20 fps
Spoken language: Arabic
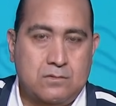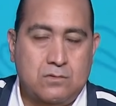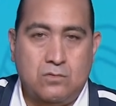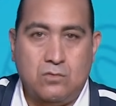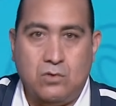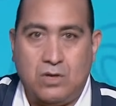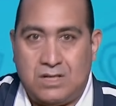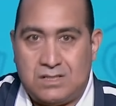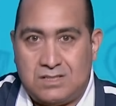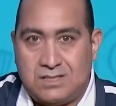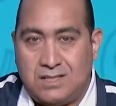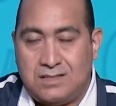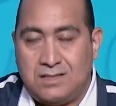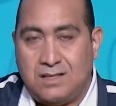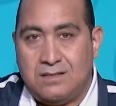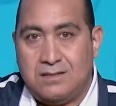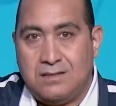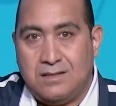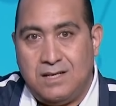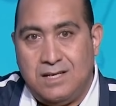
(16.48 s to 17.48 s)

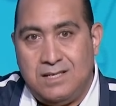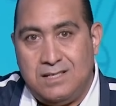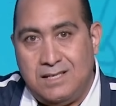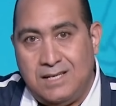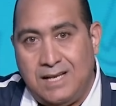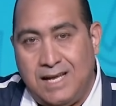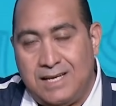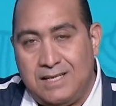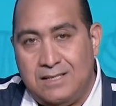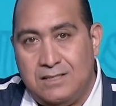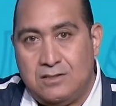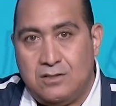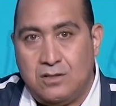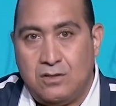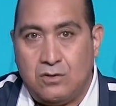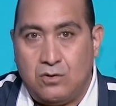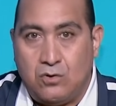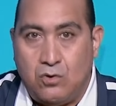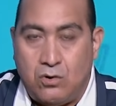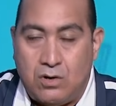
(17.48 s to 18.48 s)
وخاصه ان لجنه
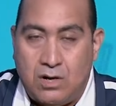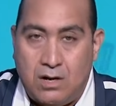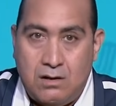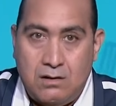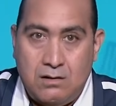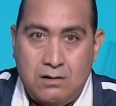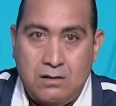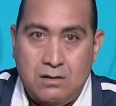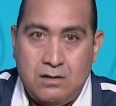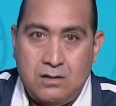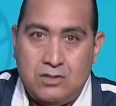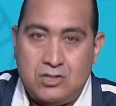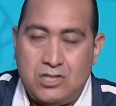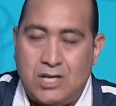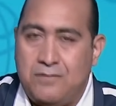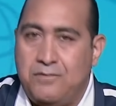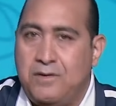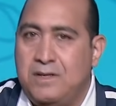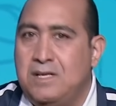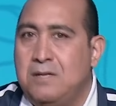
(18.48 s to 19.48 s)
الكوره
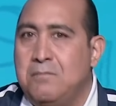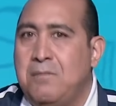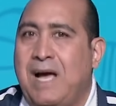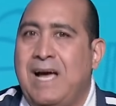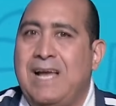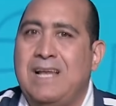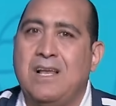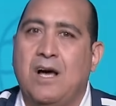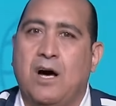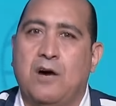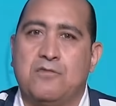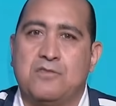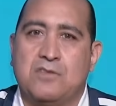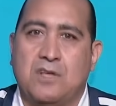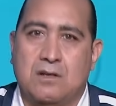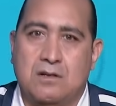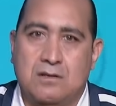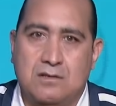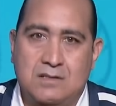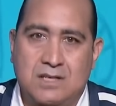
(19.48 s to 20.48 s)
شايفه ان المحلي
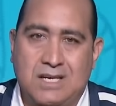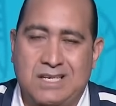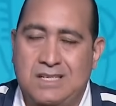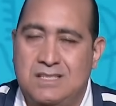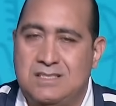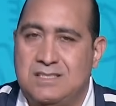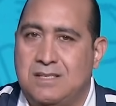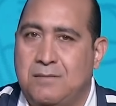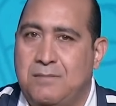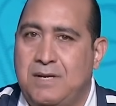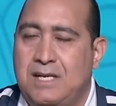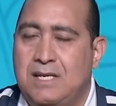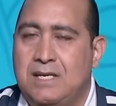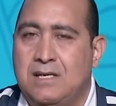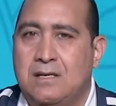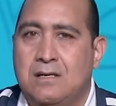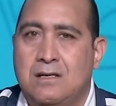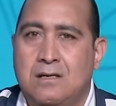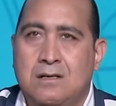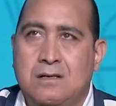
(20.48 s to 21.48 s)
افضل يعني نادي
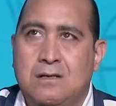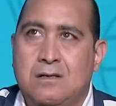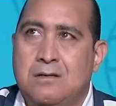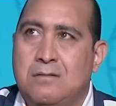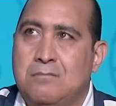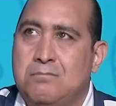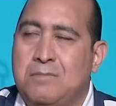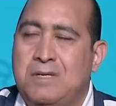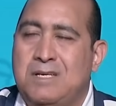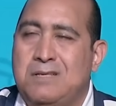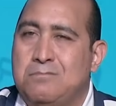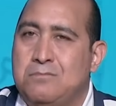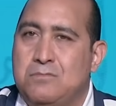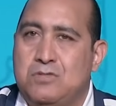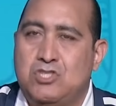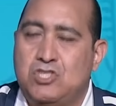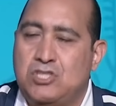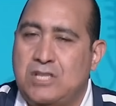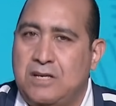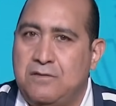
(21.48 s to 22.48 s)
الزمالك
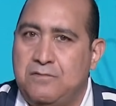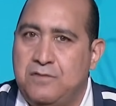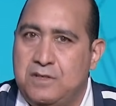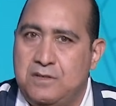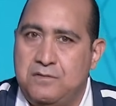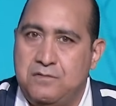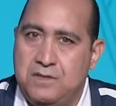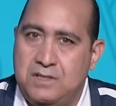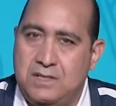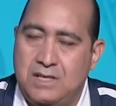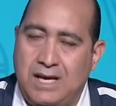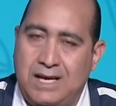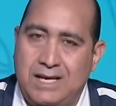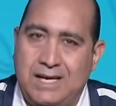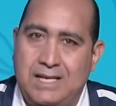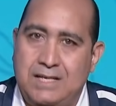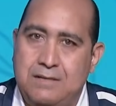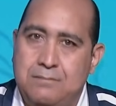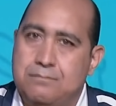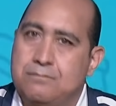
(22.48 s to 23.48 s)
مش شايف ان في
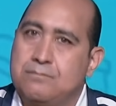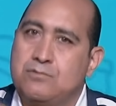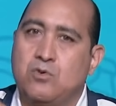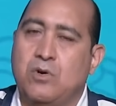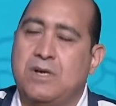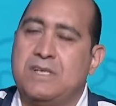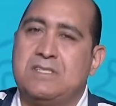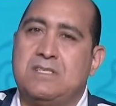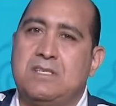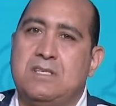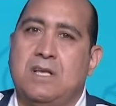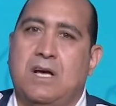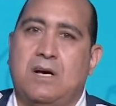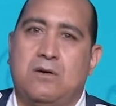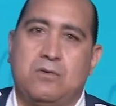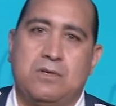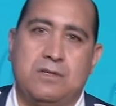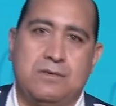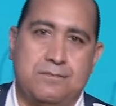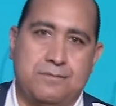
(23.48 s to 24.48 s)
اجانب كويسين
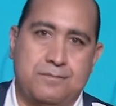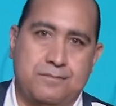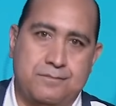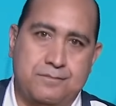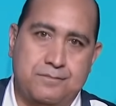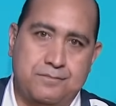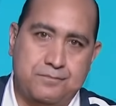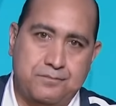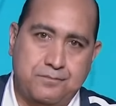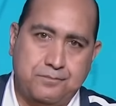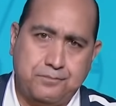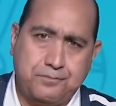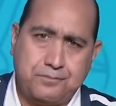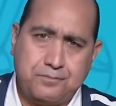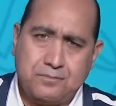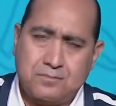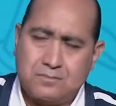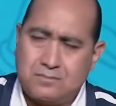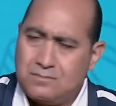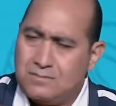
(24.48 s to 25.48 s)
قوي
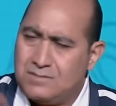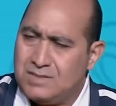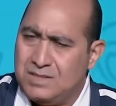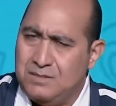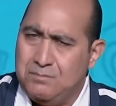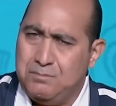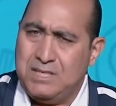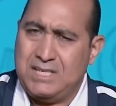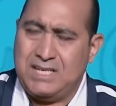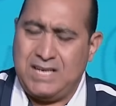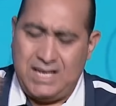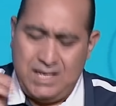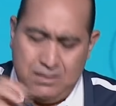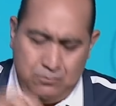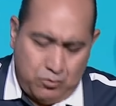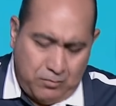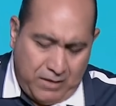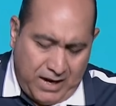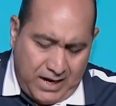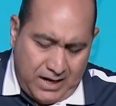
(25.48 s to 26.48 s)

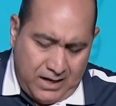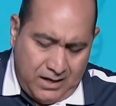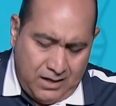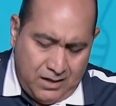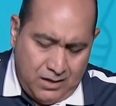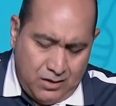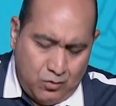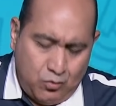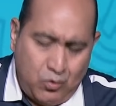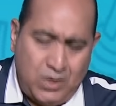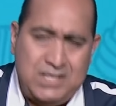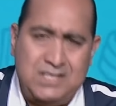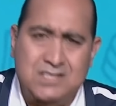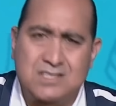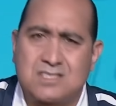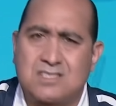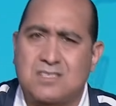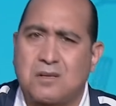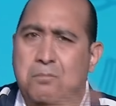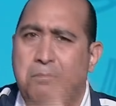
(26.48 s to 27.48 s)
بيتكلموا مع وليد
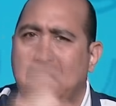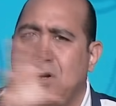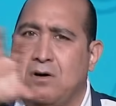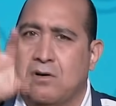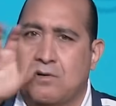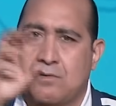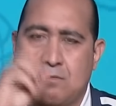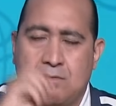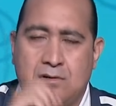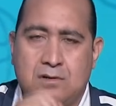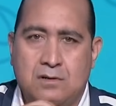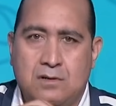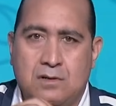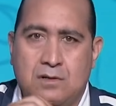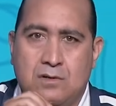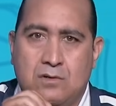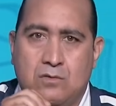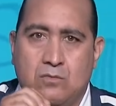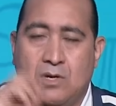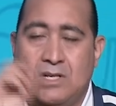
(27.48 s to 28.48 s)
الصبار
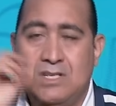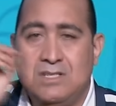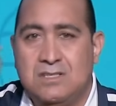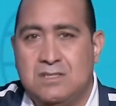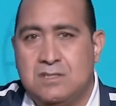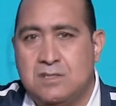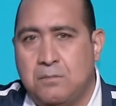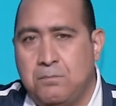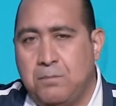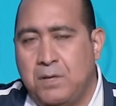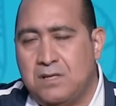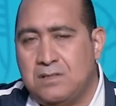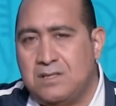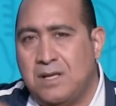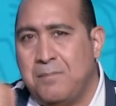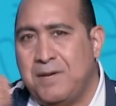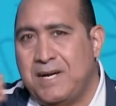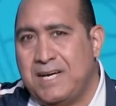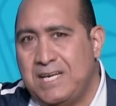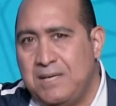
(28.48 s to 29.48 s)
وليد الصبار ده
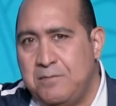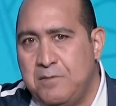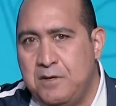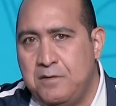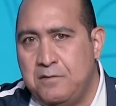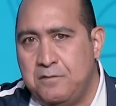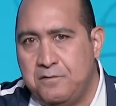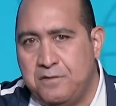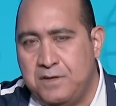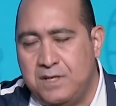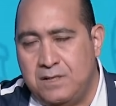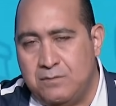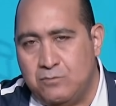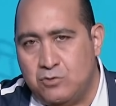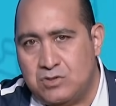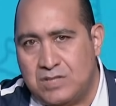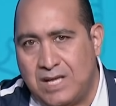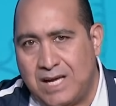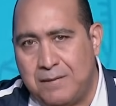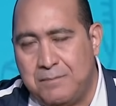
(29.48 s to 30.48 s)
مغربي في
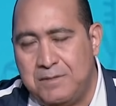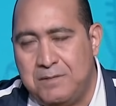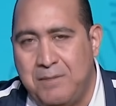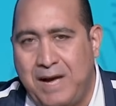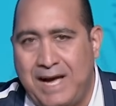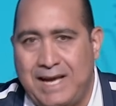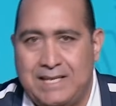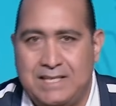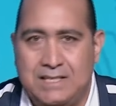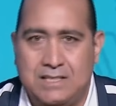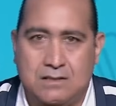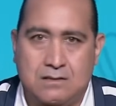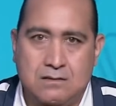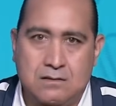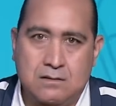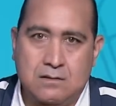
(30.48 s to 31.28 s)
المنتخب المحليين